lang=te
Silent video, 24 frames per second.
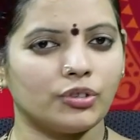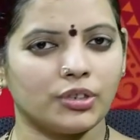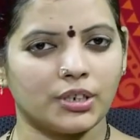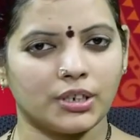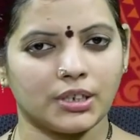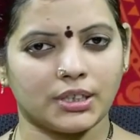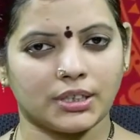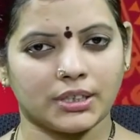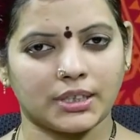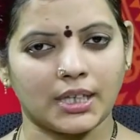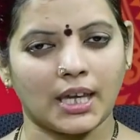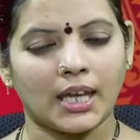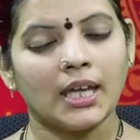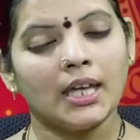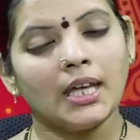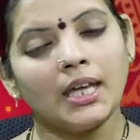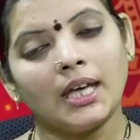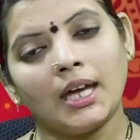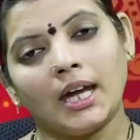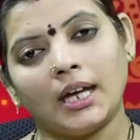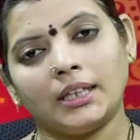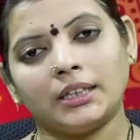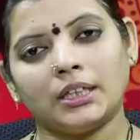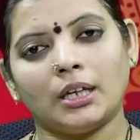గోచరిస్తాయి
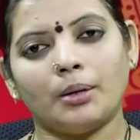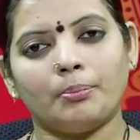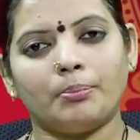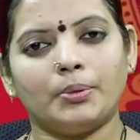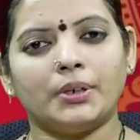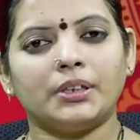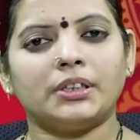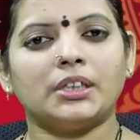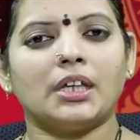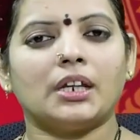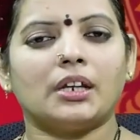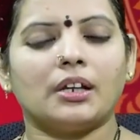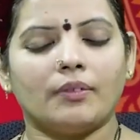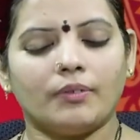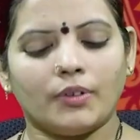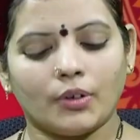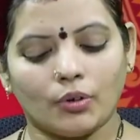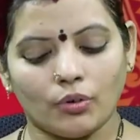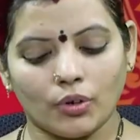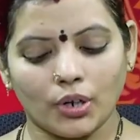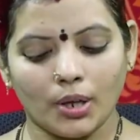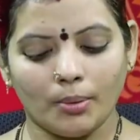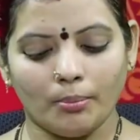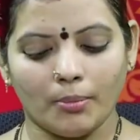అయితే ఎప్పుడైతే
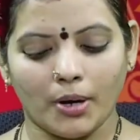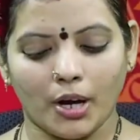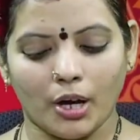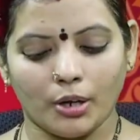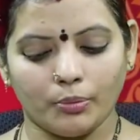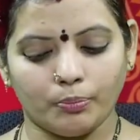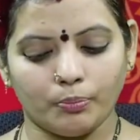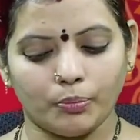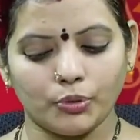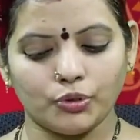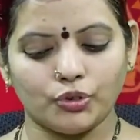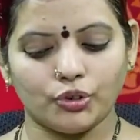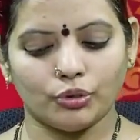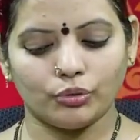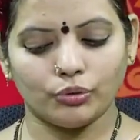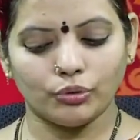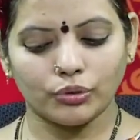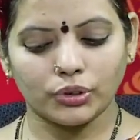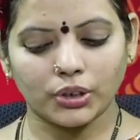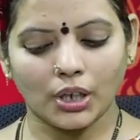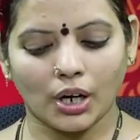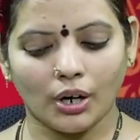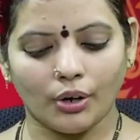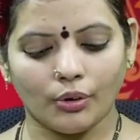రవి కూడా మార్పు
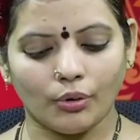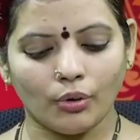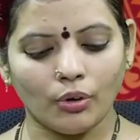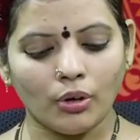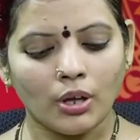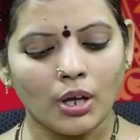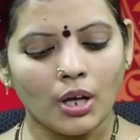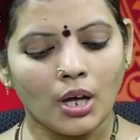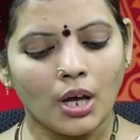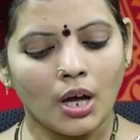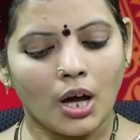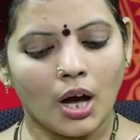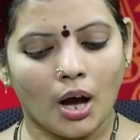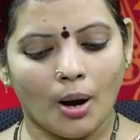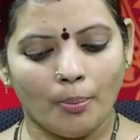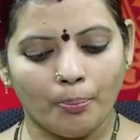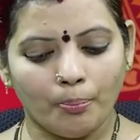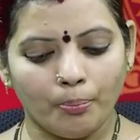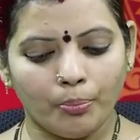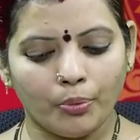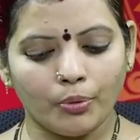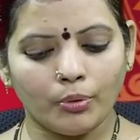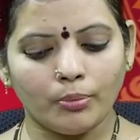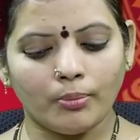చెందుతాడో
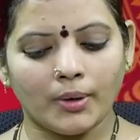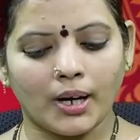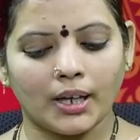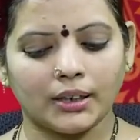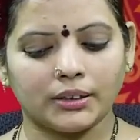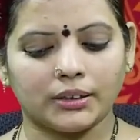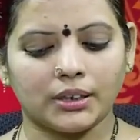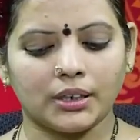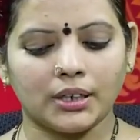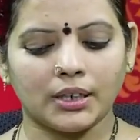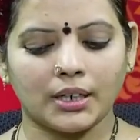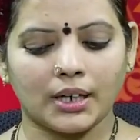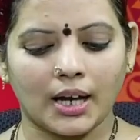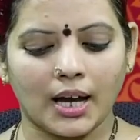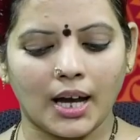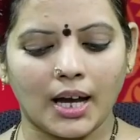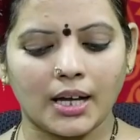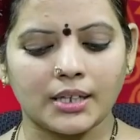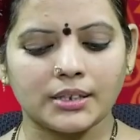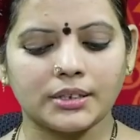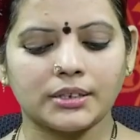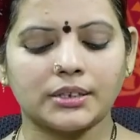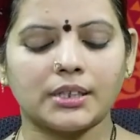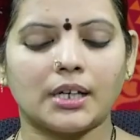అప్పుడు మాత్రం
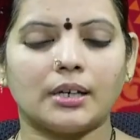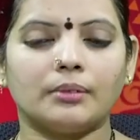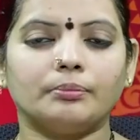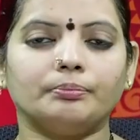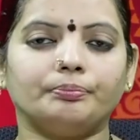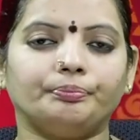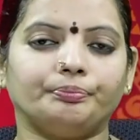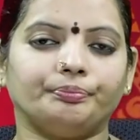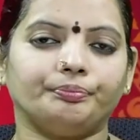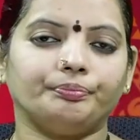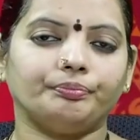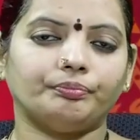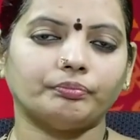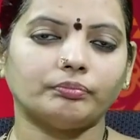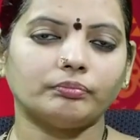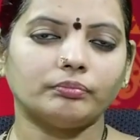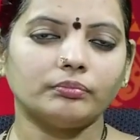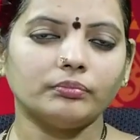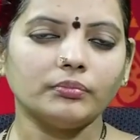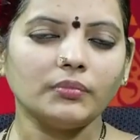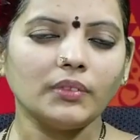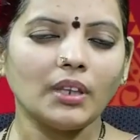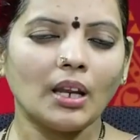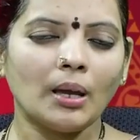కాస్త
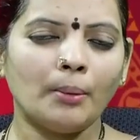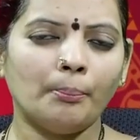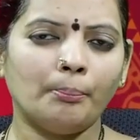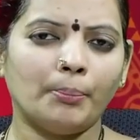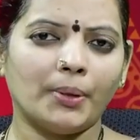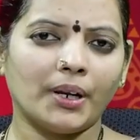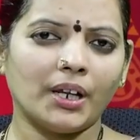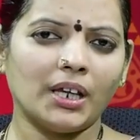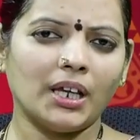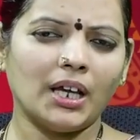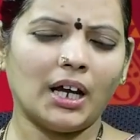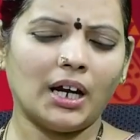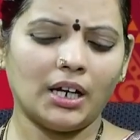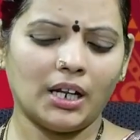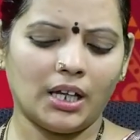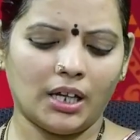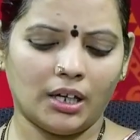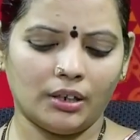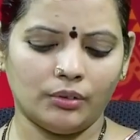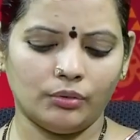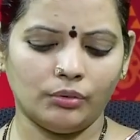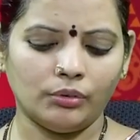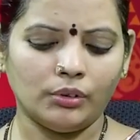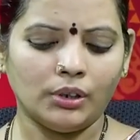
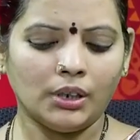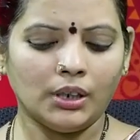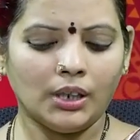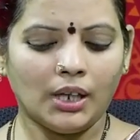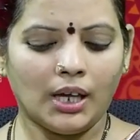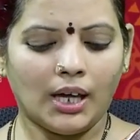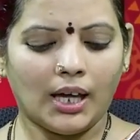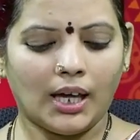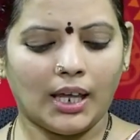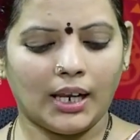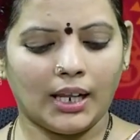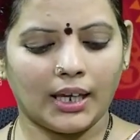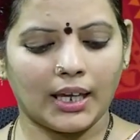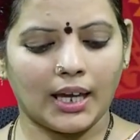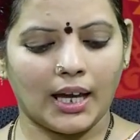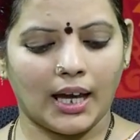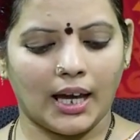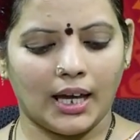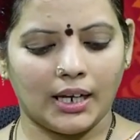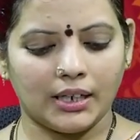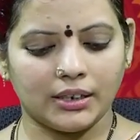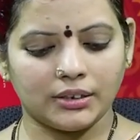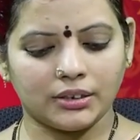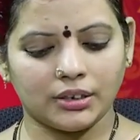ప్రయాణాలు అలాగే
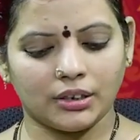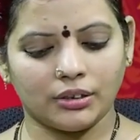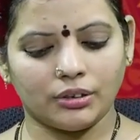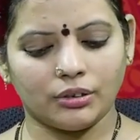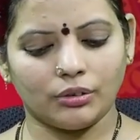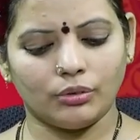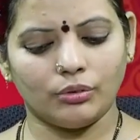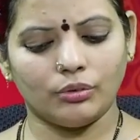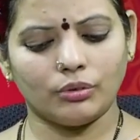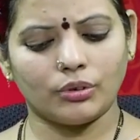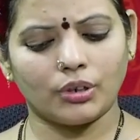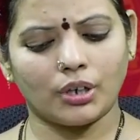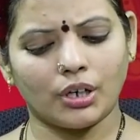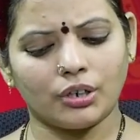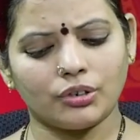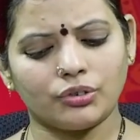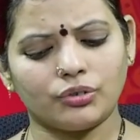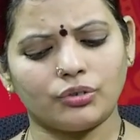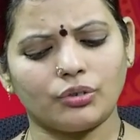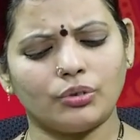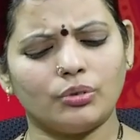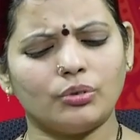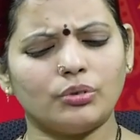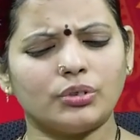అలసటలు
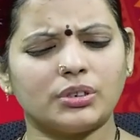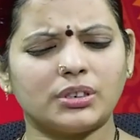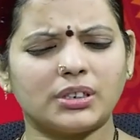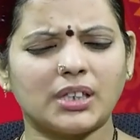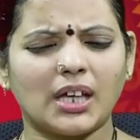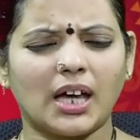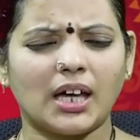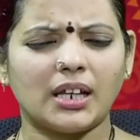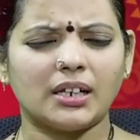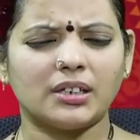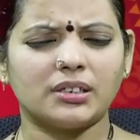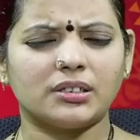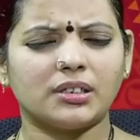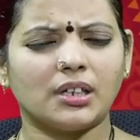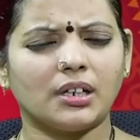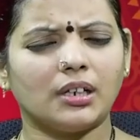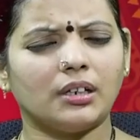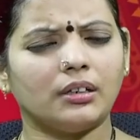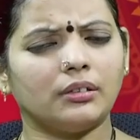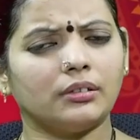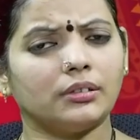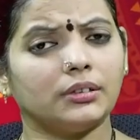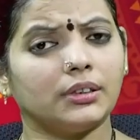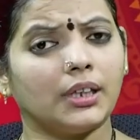ఖర్చులు స్థాన
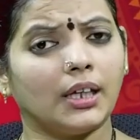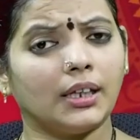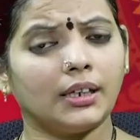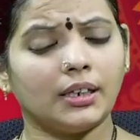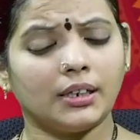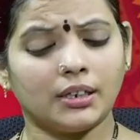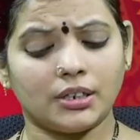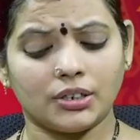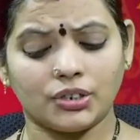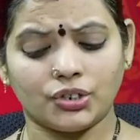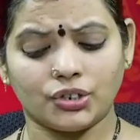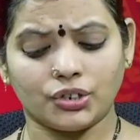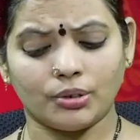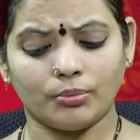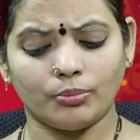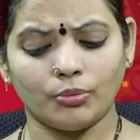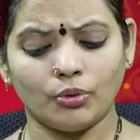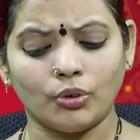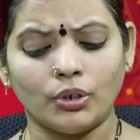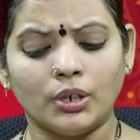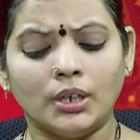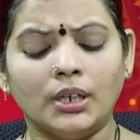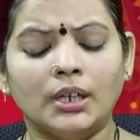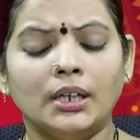చలనం ధన
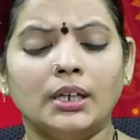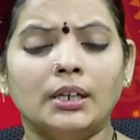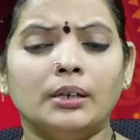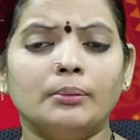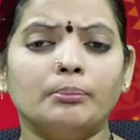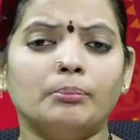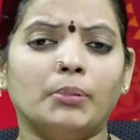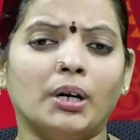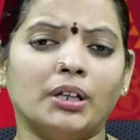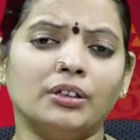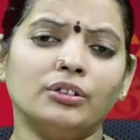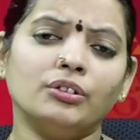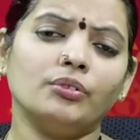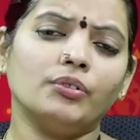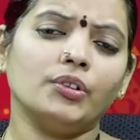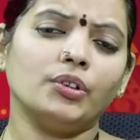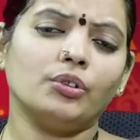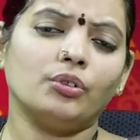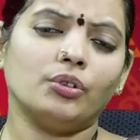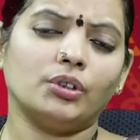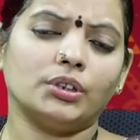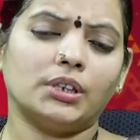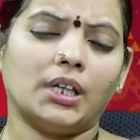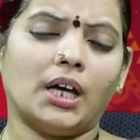నష్టము బంధు
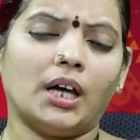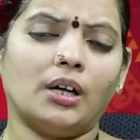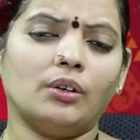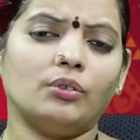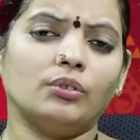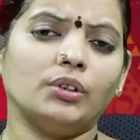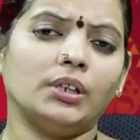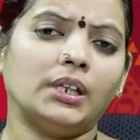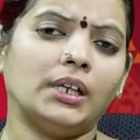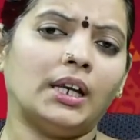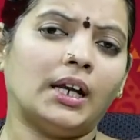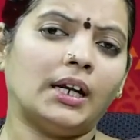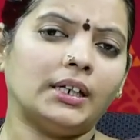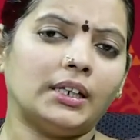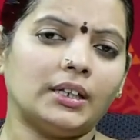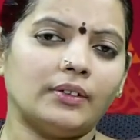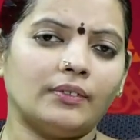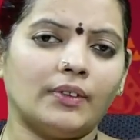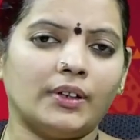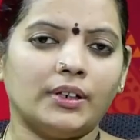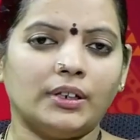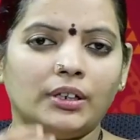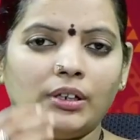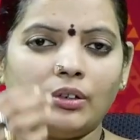విరోధాలు
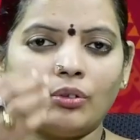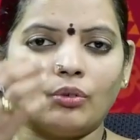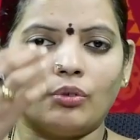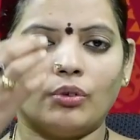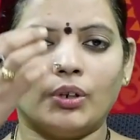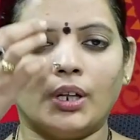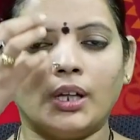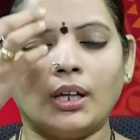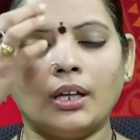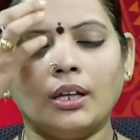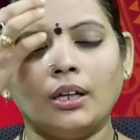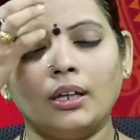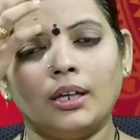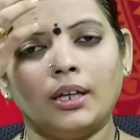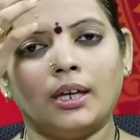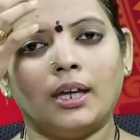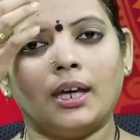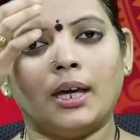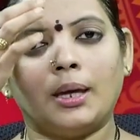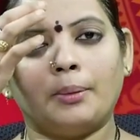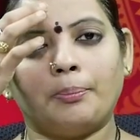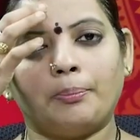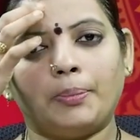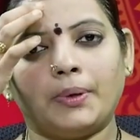ఇలాంటివన్నీ కూడా
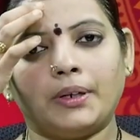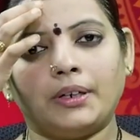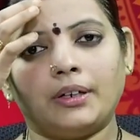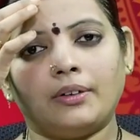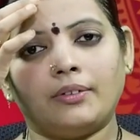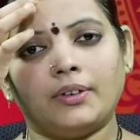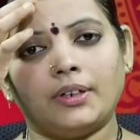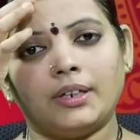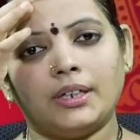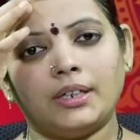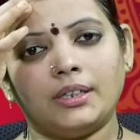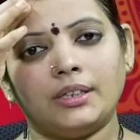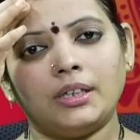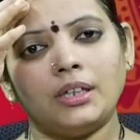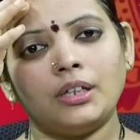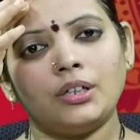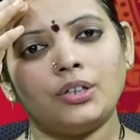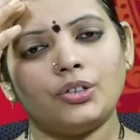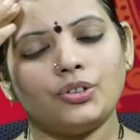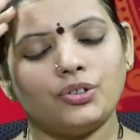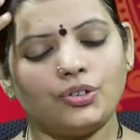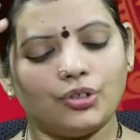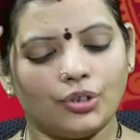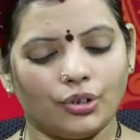ఏర్పడడం అనేది
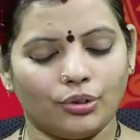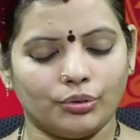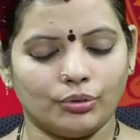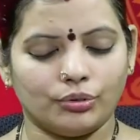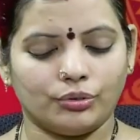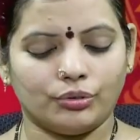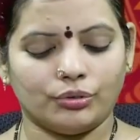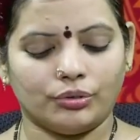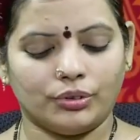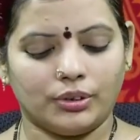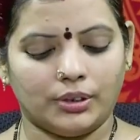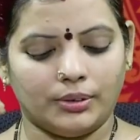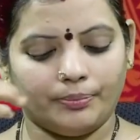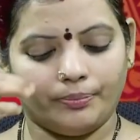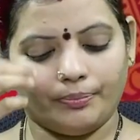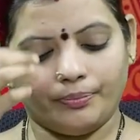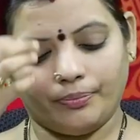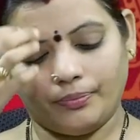జరుగుతుంది